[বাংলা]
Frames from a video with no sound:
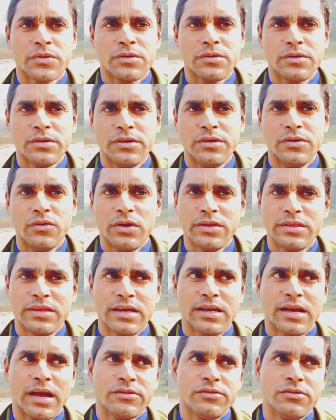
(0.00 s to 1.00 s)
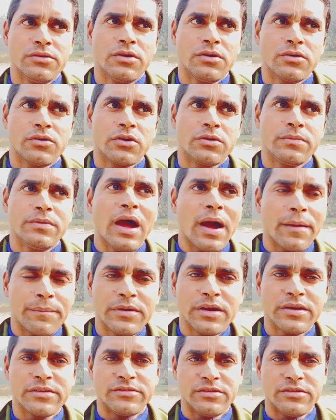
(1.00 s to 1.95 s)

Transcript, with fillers: ওই নৈতিক কাজগুলো করবে আপনার